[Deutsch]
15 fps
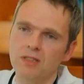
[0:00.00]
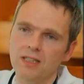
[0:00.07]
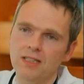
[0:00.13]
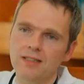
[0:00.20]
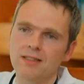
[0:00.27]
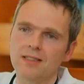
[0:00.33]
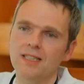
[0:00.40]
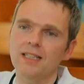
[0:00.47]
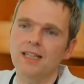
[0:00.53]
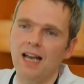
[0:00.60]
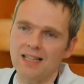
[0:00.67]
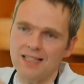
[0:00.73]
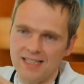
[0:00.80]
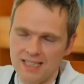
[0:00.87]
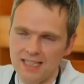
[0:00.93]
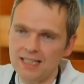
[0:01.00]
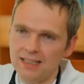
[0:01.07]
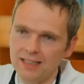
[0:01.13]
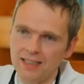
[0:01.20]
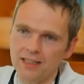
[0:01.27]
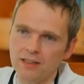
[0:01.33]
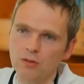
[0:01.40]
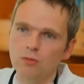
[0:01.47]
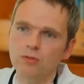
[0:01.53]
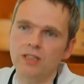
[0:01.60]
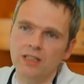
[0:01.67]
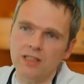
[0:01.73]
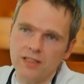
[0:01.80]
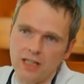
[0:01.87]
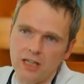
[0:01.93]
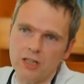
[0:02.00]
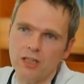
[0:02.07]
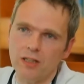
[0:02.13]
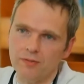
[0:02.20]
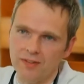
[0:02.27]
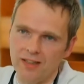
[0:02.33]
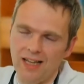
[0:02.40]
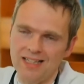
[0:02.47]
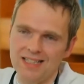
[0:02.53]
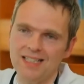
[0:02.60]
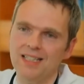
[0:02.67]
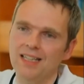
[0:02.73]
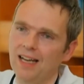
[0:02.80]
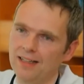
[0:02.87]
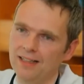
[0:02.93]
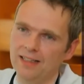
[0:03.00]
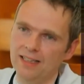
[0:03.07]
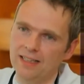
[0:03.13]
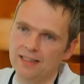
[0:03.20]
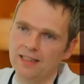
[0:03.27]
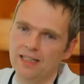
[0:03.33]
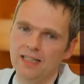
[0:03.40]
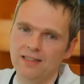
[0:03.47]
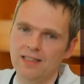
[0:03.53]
die sie an sich legen und die Gesellschaft an sie anlegt.